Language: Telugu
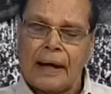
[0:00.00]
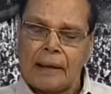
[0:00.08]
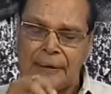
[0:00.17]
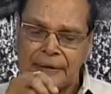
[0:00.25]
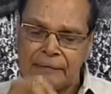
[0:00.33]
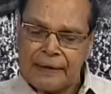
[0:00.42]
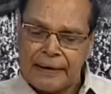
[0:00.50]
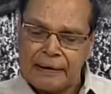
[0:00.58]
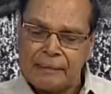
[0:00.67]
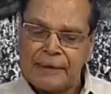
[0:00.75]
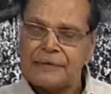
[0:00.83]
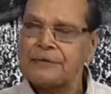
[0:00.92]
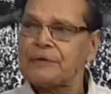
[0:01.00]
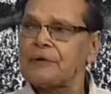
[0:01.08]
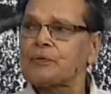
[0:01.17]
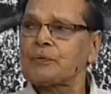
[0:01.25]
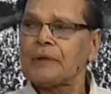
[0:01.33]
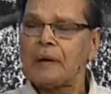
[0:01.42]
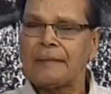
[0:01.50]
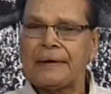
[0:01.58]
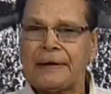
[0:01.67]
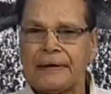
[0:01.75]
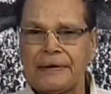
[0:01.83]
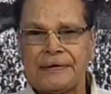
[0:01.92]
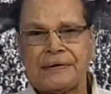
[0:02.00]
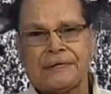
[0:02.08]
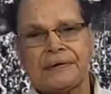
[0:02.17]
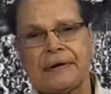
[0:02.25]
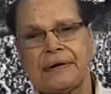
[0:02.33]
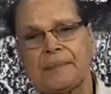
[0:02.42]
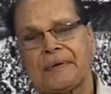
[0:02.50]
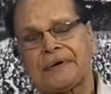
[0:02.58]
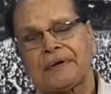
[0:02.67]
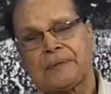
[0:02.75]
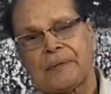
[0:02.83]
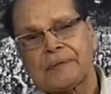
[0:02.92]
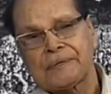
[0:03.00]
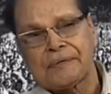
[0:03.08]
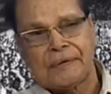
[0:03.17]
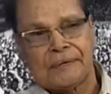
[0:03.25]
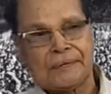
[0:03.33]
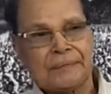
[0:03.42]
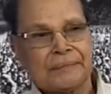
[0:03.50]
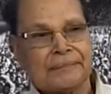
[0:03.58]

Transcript: కాబట్టి వీళ్ళని మంచి చేసుకుందామని ఏం చేసిందంటే బ్రిటిష్ ప్రభుత్వం